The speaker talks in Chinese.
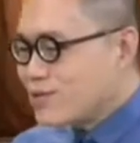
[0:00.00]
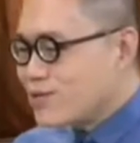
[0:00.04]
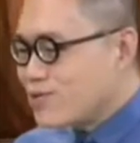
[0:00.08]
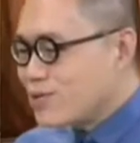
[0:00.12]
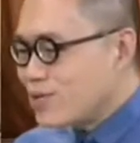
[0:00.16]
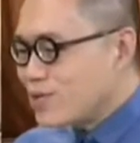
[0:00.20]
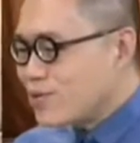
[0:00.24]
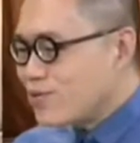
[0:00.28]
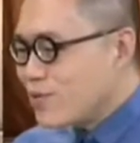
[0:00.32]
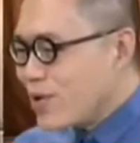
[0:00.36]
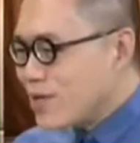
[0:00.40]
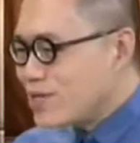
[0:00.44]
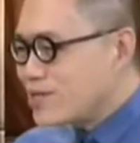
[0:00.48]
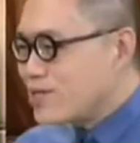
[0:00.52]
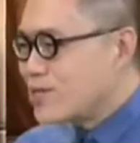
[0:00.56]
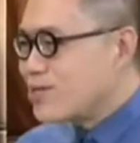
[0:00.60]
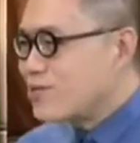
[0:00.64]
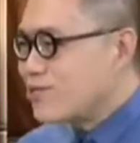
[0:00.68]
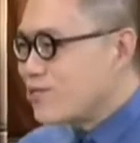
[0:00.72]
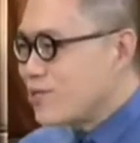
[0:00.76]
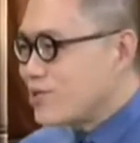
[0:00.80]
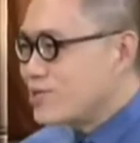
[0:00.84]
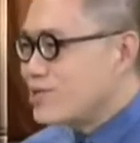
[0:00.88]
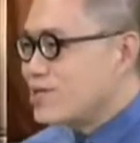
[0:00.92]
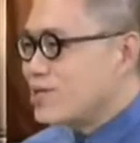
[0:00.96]
他最关
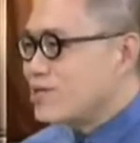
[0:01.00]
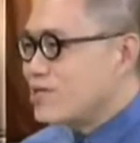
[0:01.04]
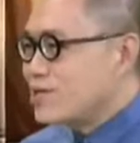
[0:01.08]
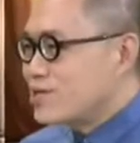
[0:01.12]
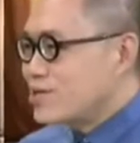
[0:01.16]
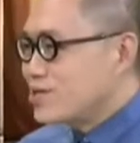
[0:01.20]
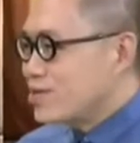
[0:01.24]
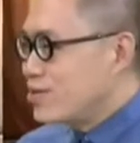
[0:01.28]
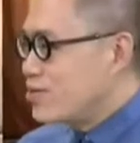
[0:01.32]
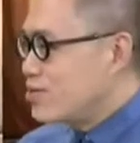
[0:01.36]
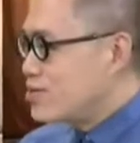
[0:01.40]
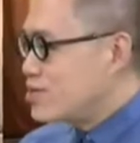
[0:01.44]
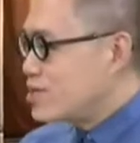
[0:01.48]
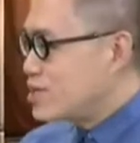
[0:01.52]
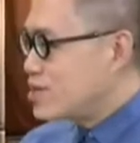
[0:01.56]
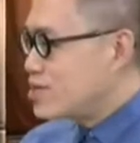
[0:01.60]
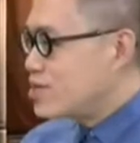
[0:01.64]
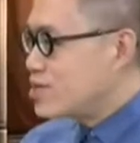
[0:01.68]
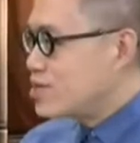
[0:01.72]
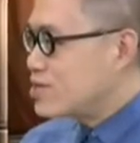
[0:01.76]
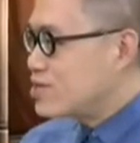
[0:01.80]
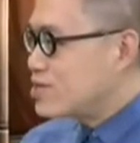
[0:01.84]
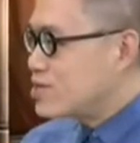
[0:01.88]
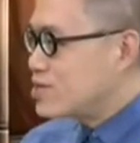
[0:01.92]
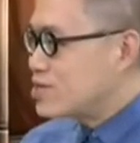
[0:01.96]
心国际的时候，其
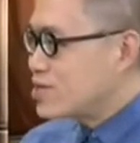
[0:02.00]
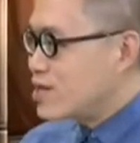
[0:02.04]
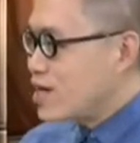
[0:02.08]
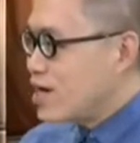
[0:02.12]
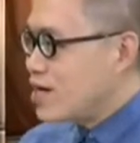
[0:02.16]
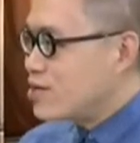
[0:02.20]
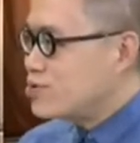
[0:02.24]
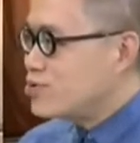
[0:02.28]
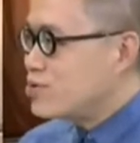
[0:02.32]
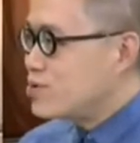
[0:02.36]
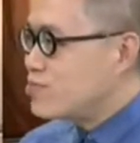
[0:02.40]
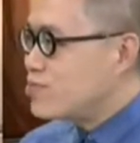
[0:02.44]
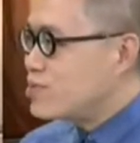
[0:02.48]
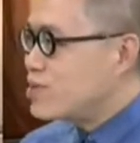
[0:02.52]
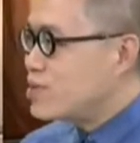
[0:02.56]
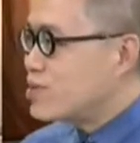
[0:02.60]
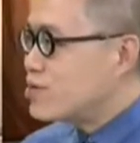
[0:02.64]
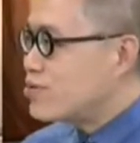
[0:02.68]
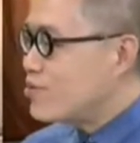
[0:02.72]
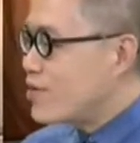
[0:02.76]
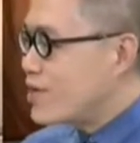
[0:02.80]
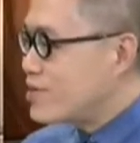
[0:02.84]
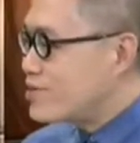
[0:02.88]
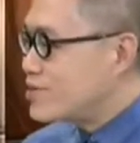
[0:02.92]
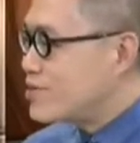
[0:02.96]
实是他最不
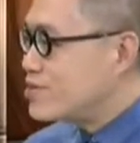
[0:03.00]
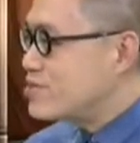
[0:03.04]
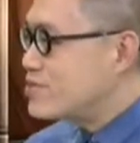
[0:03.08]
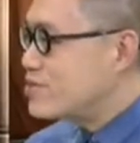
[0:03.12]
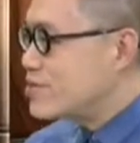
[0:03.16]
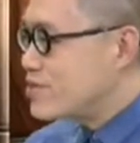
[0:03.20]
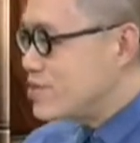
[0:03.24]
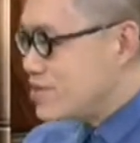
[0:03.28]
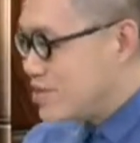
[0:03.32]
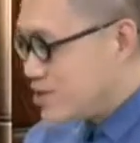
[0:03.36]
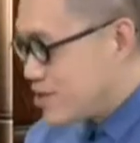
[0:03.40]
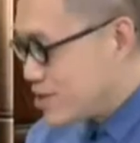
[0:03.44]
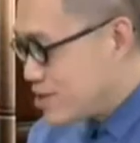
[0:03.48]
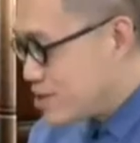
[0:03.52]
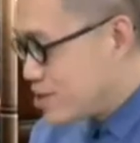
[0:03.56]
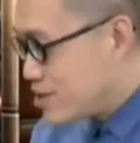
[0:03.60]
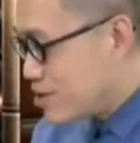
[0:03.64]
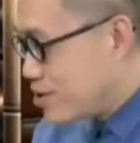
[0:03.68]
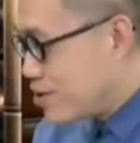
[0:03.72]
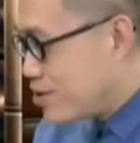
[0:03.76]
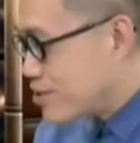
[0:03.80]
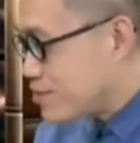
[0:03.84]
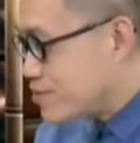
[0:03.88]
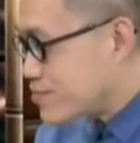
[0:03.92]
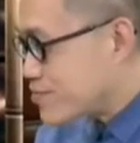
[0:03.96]
能关心自己的
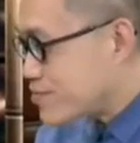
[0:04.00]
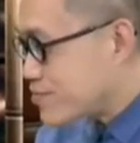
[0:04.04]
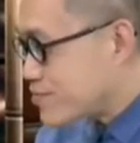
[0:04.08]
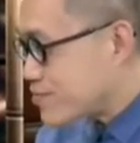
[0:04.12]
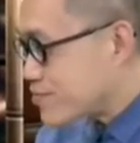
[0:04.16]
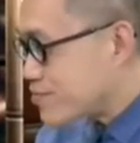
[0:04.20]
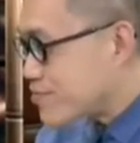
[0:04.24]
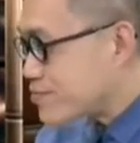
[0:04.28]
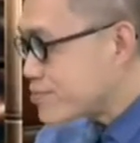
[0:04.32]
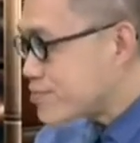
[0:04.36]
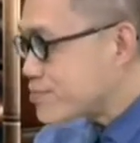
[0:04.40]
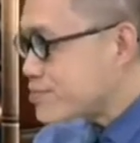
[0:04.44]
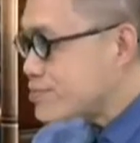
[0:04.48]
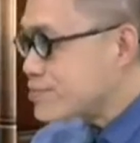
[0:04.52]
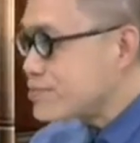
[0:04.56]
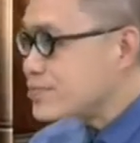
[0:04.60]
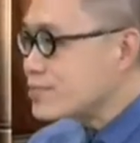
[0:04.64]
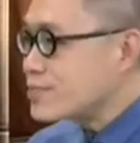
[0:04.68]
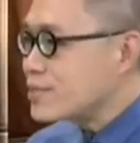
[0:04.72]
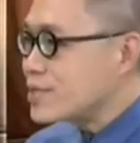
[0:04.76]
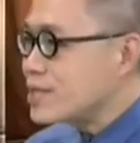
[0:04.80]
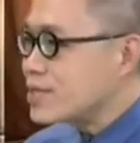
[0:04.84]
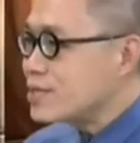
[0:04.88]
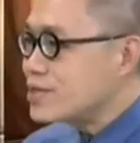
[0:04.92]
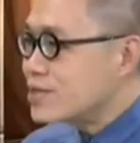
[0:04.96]
时候。嗯，
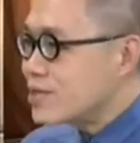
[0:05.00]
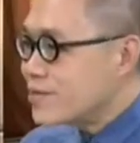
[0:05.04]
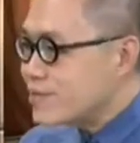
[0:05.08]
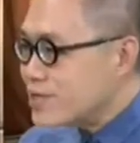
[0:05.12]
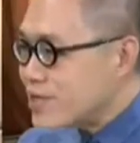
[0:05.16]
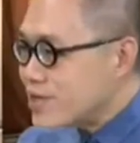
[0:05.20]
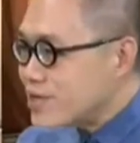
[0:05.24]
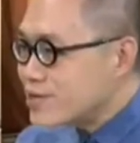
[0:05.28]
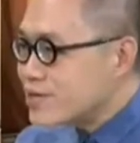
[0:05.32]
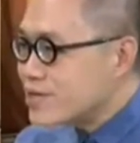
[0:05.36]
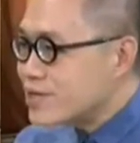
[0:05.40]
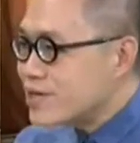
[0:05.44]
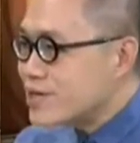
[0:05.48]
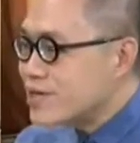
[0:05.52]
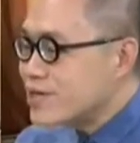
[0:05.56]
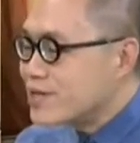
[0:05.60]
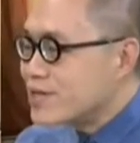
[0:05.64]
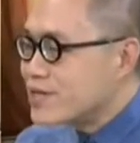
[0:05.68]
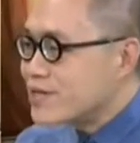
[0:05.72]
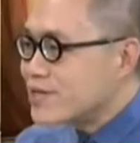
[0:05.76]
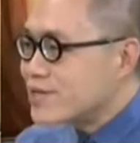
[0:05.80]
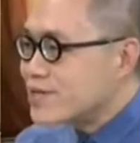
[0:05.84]
什么意思呢？